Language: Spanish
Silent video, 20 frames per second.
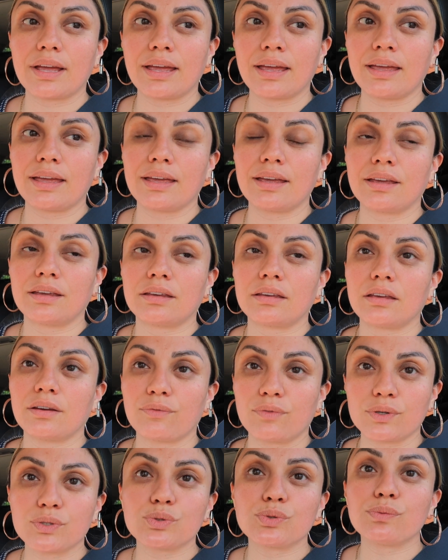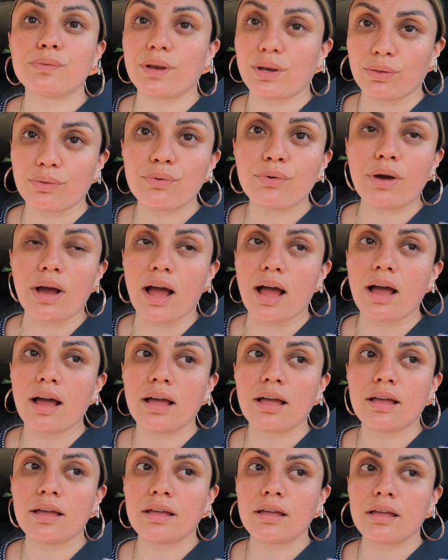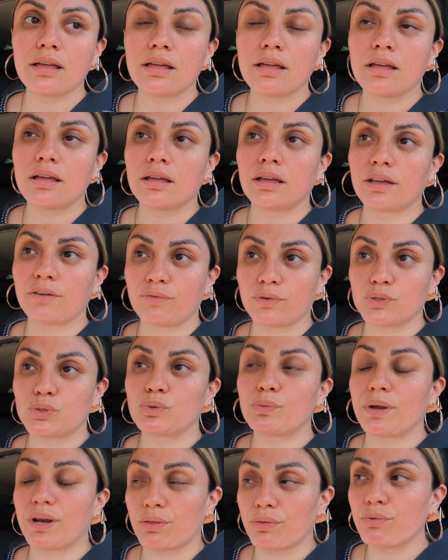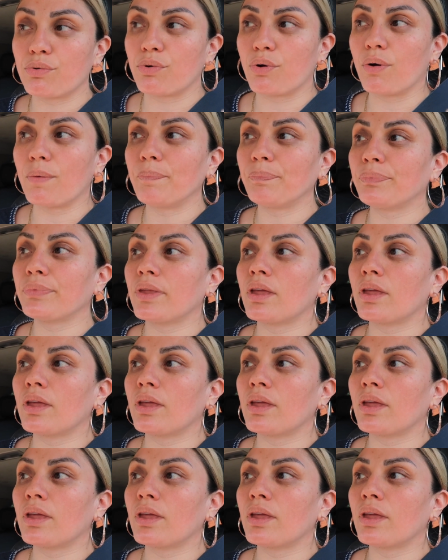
eh, que fue su verduga, que fue su verdugo.